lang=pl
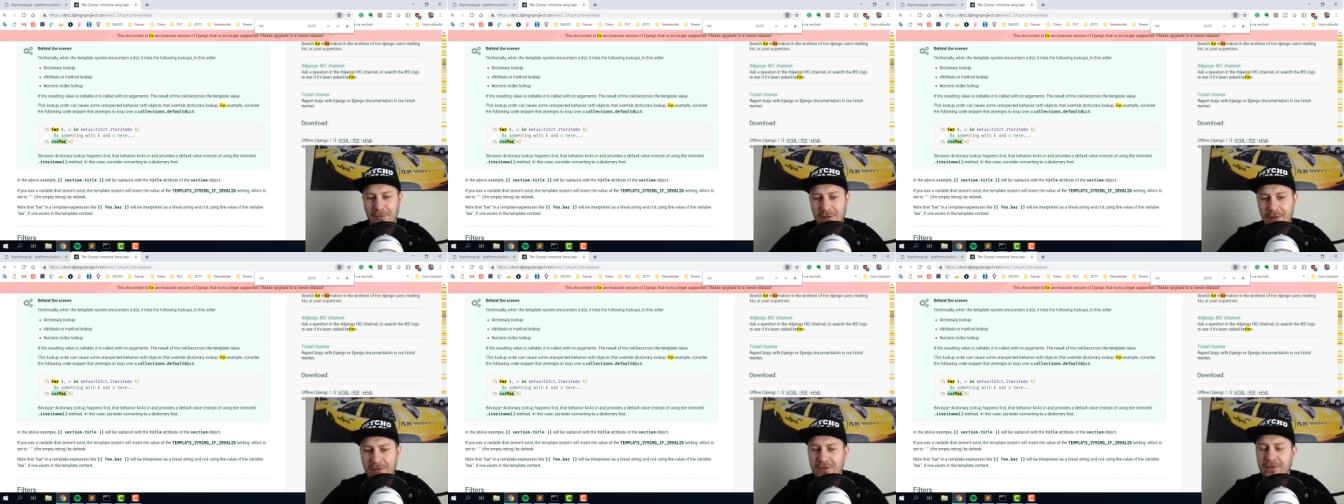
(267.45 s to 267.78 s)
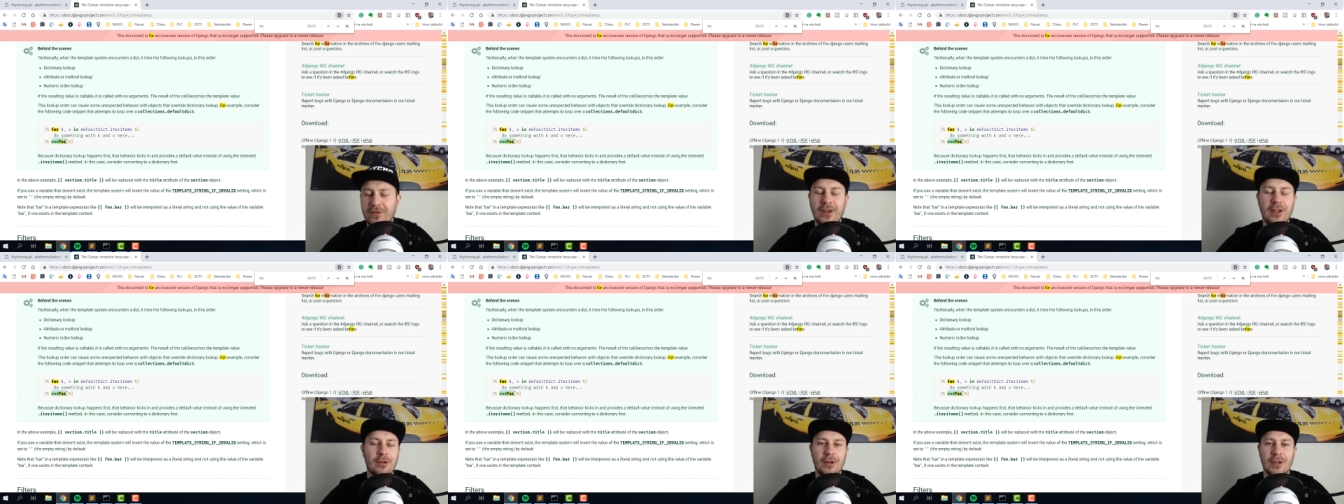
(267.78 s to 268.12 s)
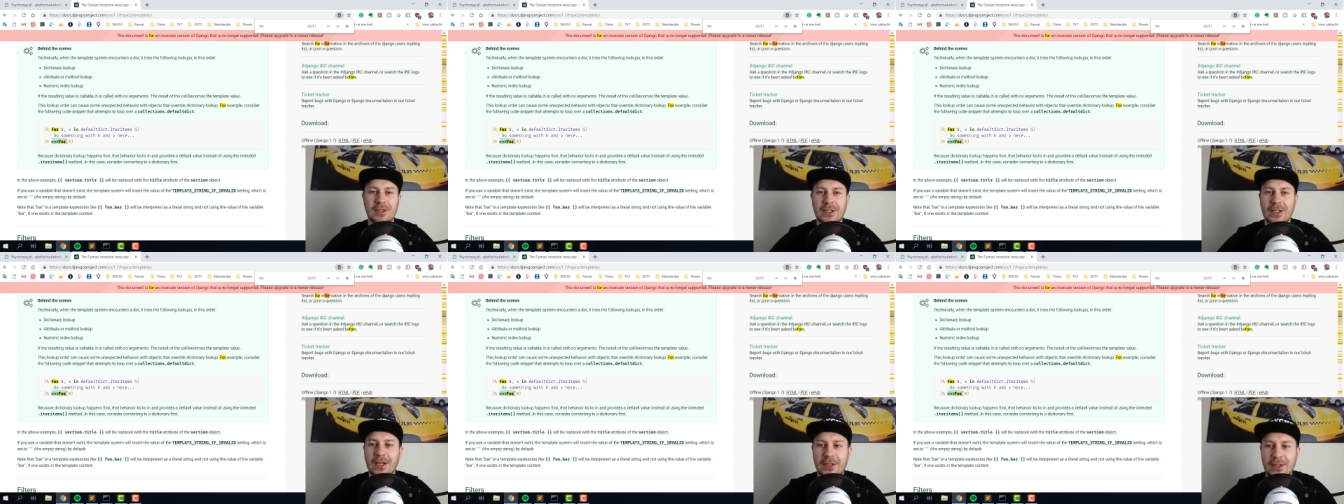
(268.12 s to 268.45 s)
W wielu
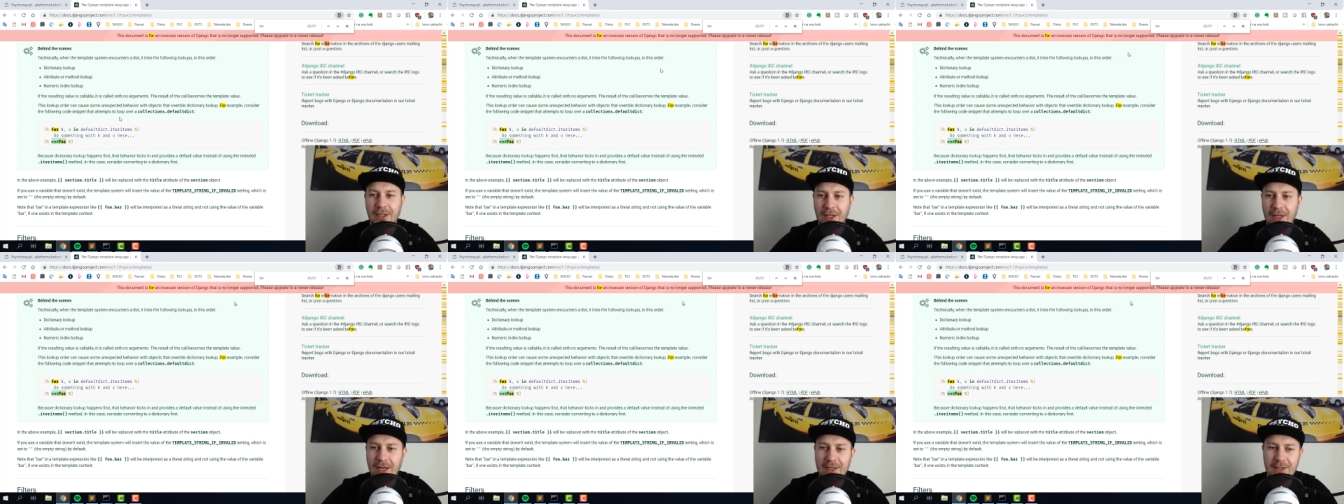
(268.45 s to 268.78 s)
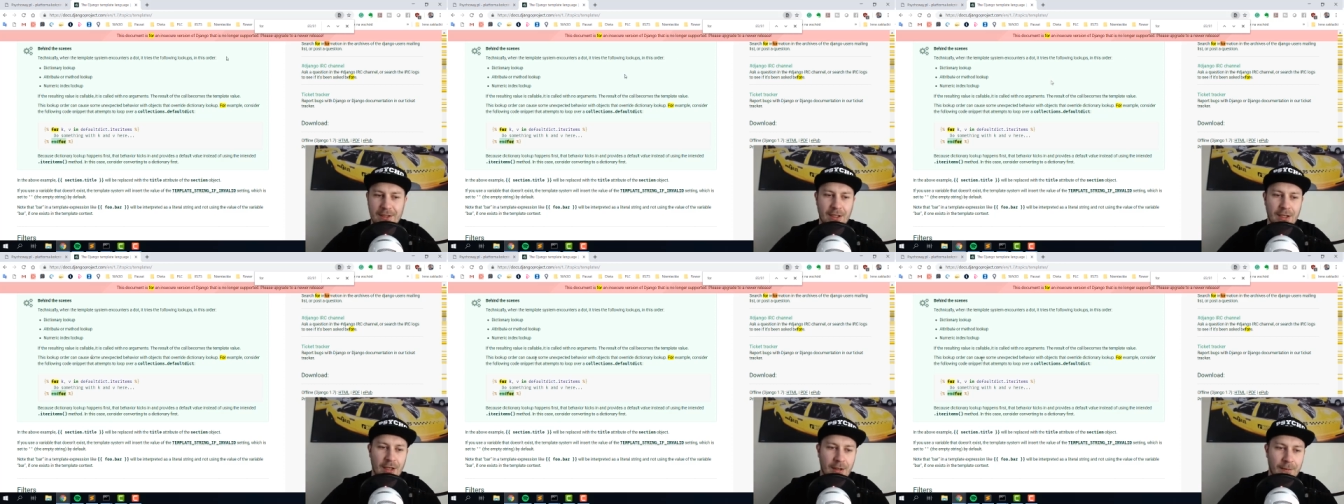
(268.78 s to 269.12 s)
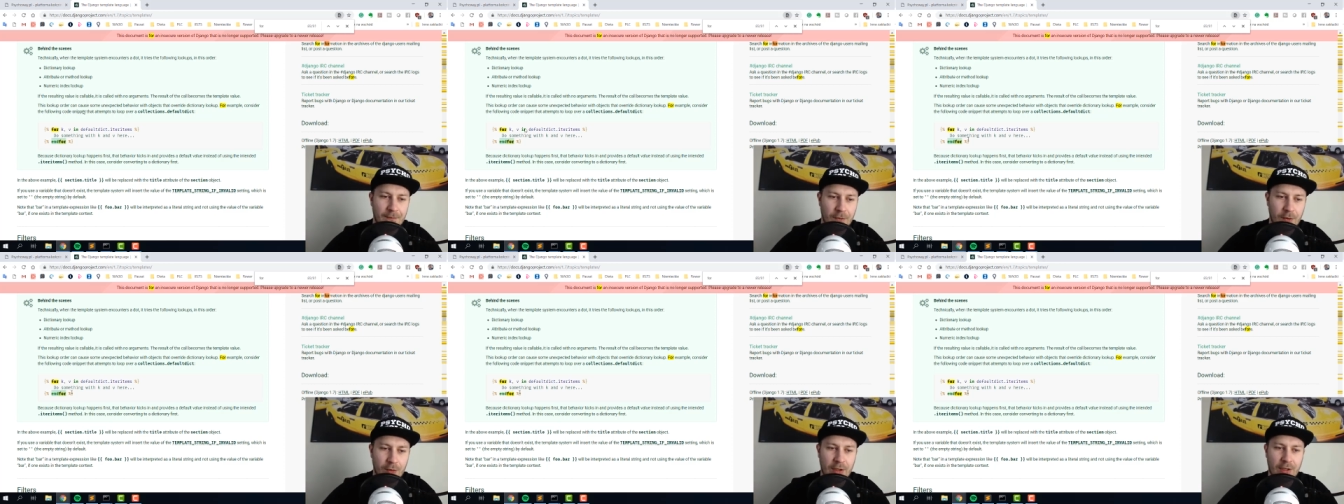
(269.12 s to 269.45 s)
językach tak jest,
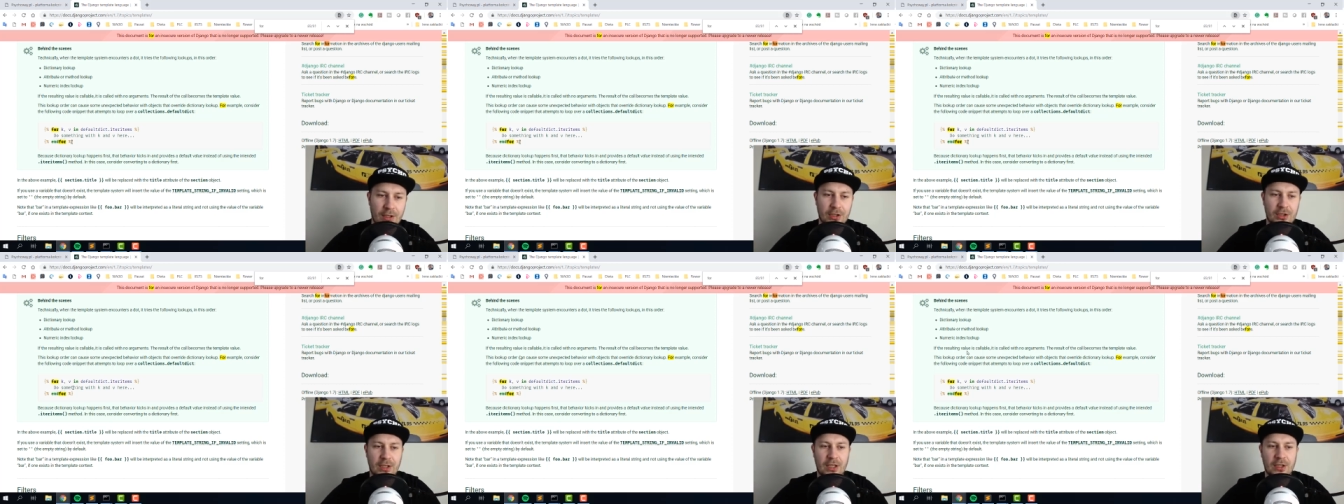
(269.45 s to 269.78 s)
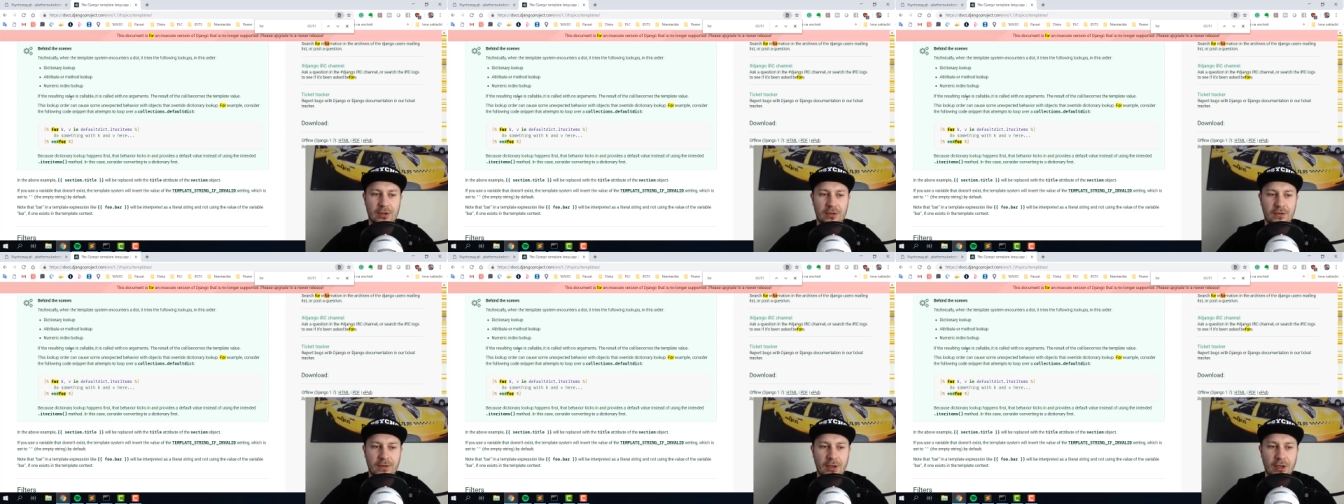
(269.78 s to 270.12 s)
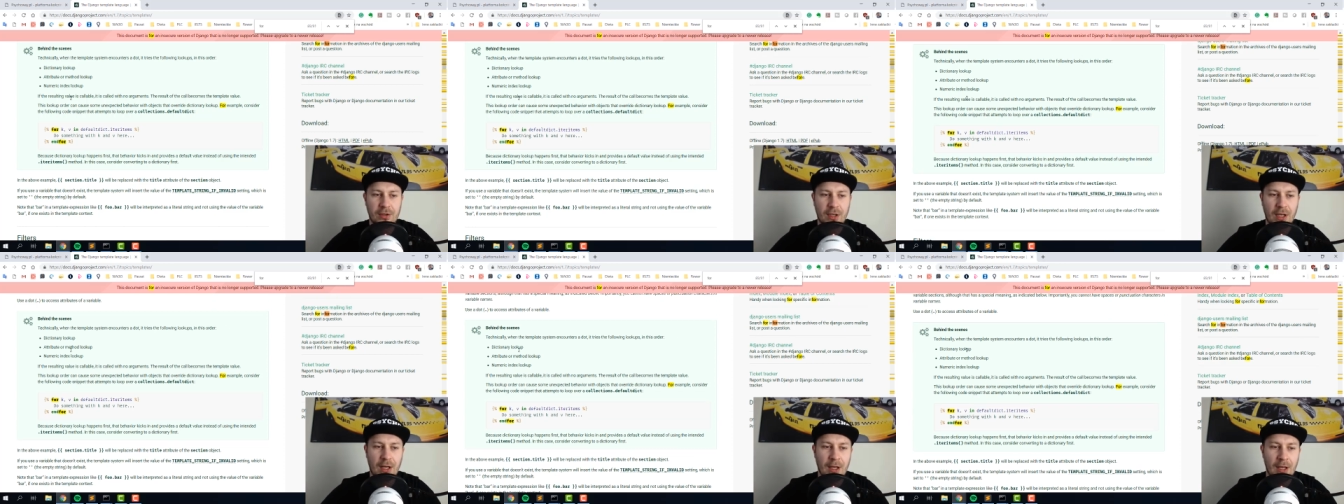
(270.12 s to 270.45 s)
tutaj też takie coś
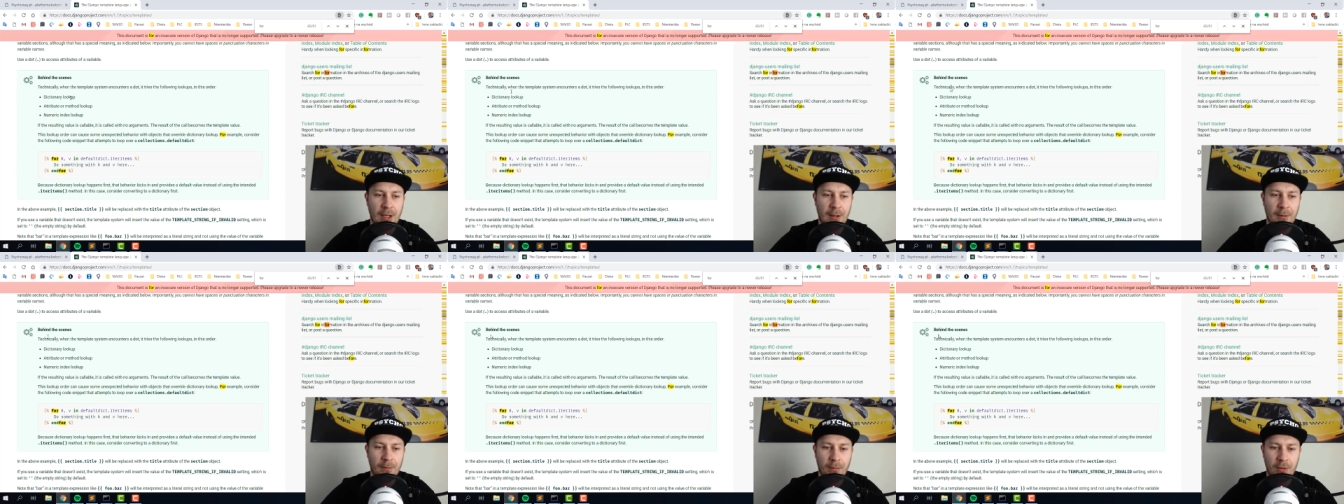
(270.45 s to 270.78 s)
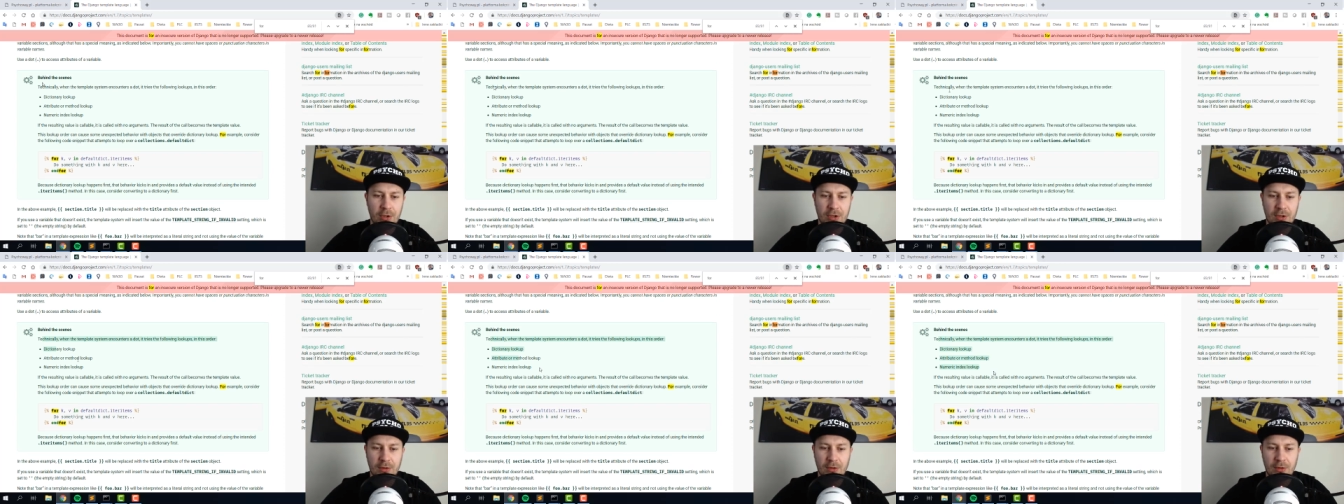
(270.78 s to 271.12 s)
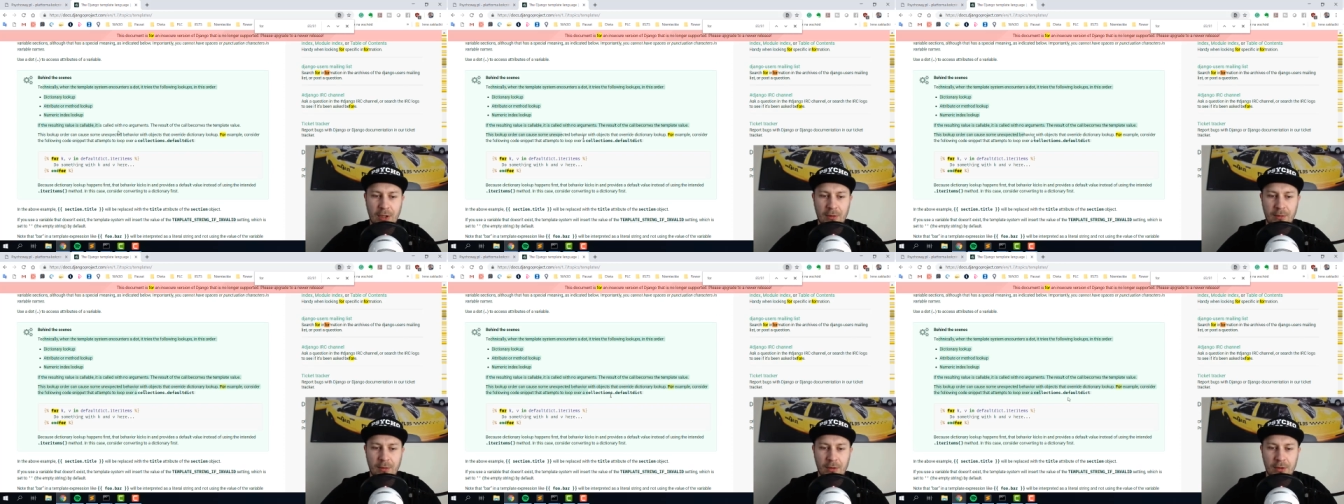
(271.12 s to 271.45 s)
wygląda. Może sobie
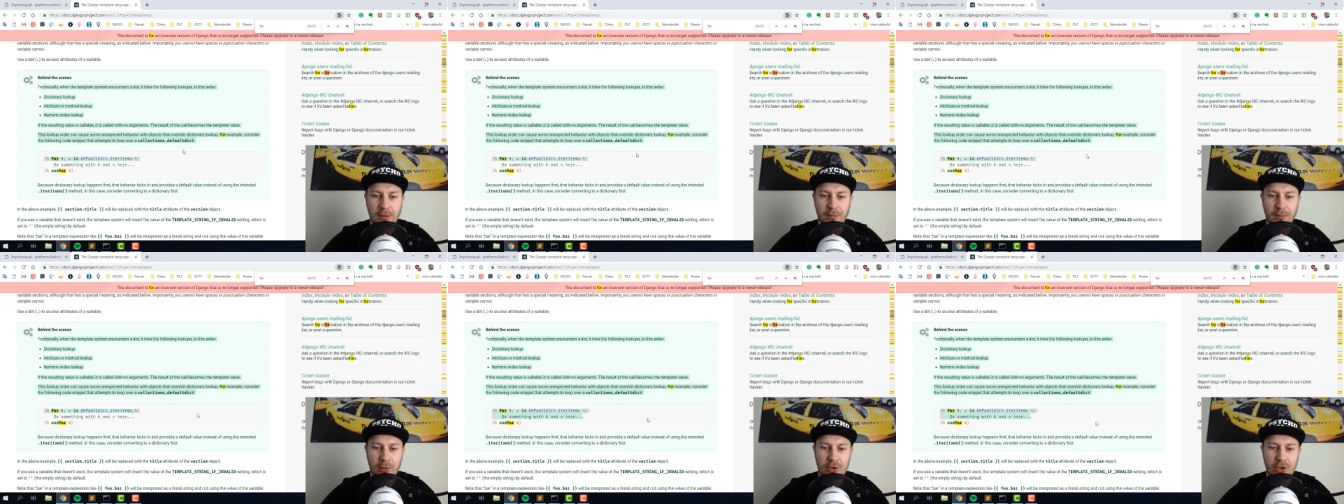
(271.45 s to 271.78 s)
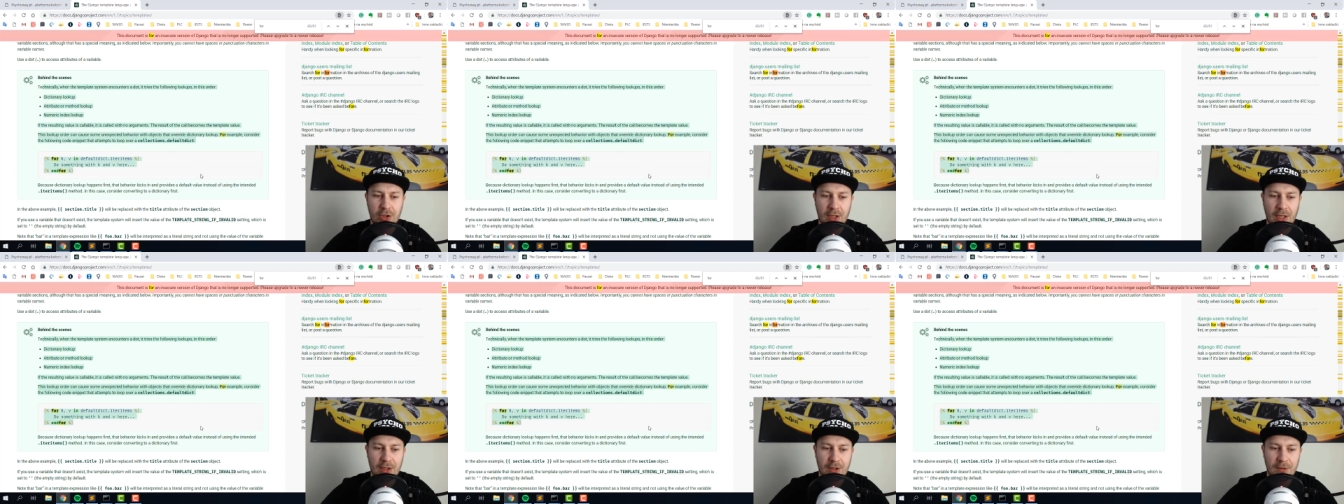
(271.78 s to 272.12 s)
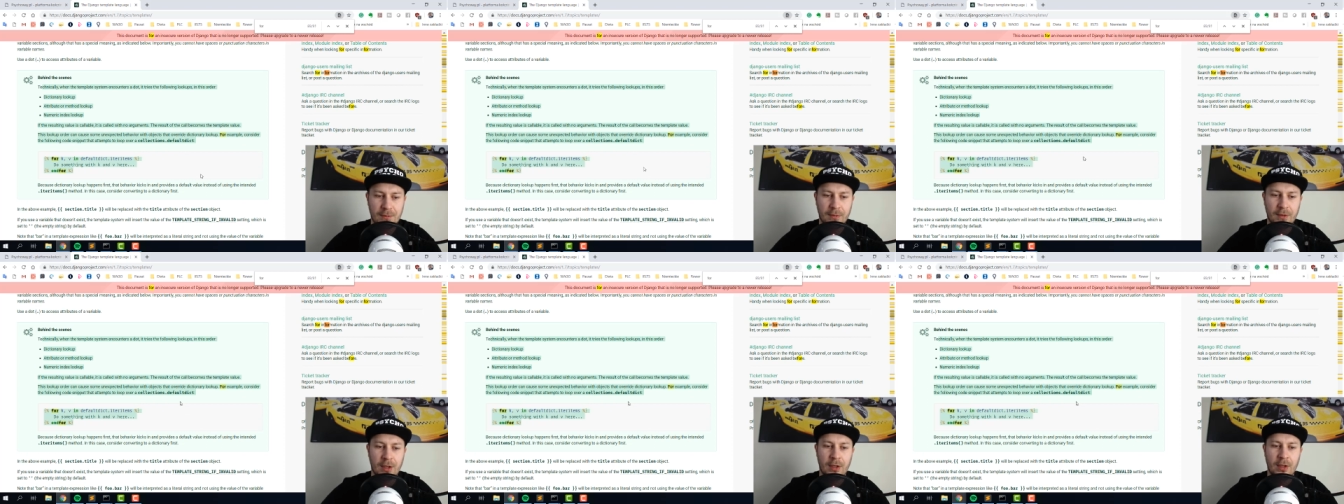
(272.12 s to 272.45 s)
tutaj o tym poczytać.